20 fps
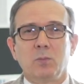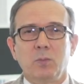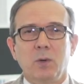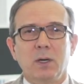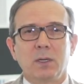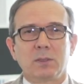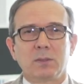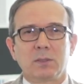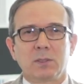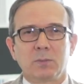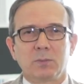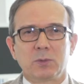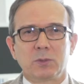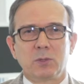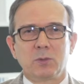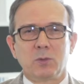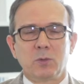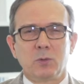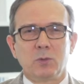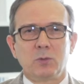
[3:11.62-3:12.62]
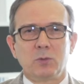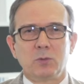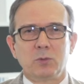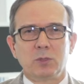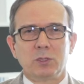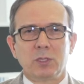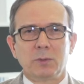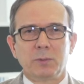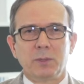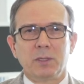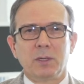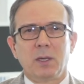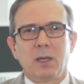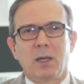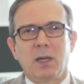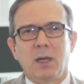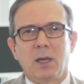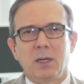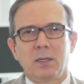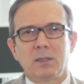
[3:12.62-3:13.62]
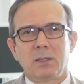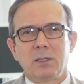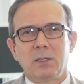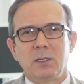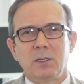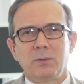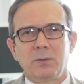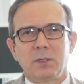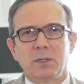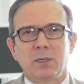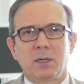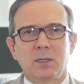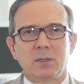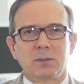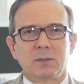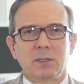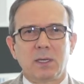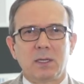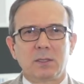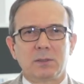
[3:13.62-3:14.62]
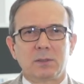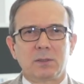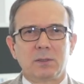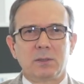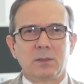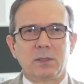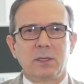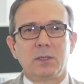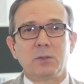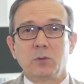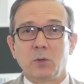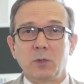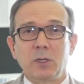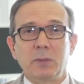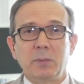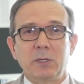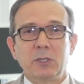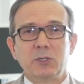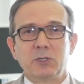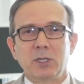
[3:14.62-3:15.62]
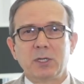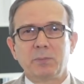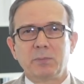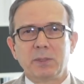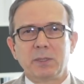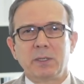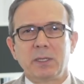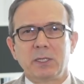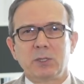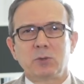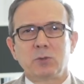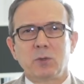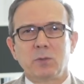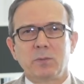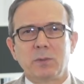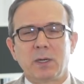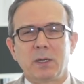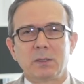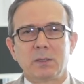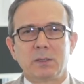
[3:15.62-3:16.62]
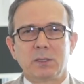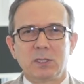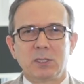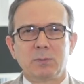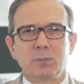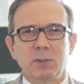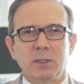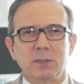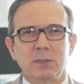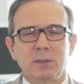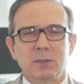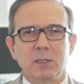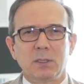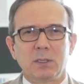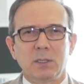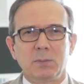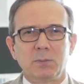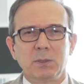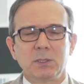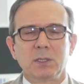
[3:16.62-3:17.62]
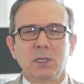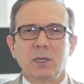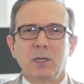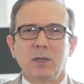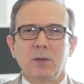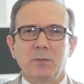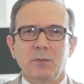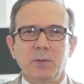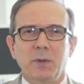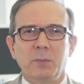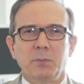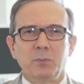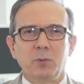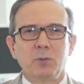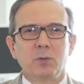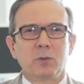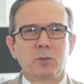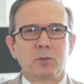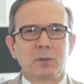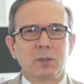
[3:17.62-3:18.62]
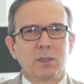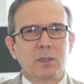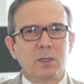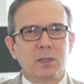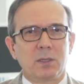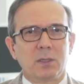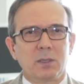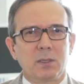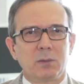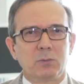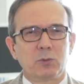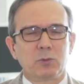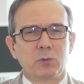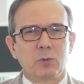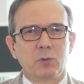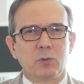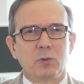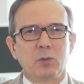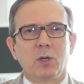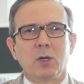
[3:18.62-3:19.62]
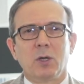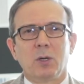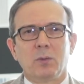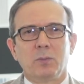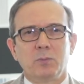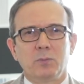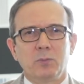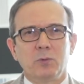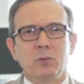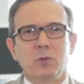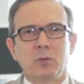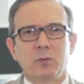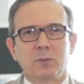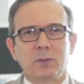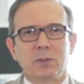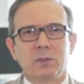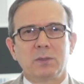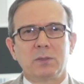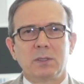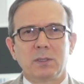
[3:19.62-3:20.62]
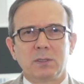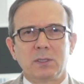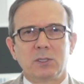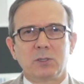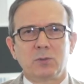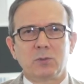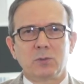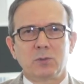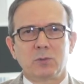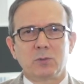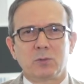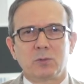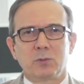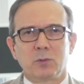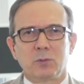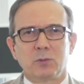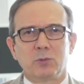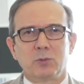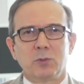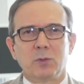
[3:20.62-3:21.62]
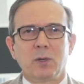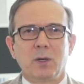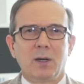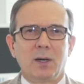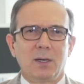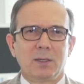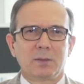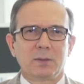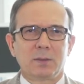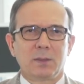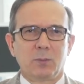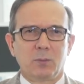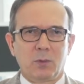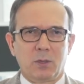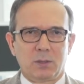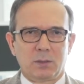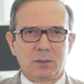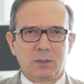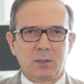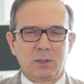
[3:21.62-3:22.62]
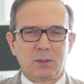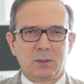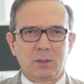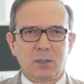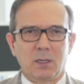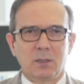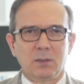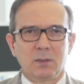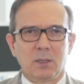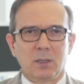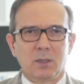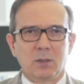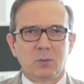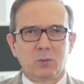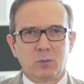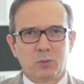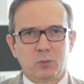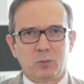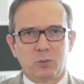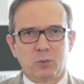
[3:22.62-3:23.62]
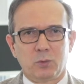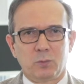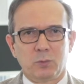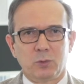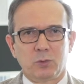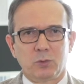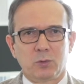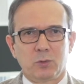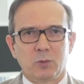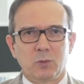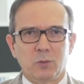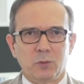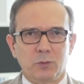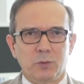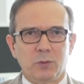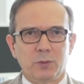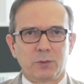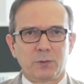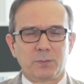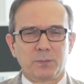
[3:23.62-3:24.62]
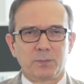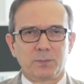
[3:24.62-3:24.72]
bu hastamızda gördüğünüz gibi erken evre kansere dönebilecek bir lezyon vardı displezi dediğimiz ve bu noktada yakalamış olduk. Bu noktanın rezeksiyonu sonucu hasta bu hastalıktan kurtulmuş oluyor.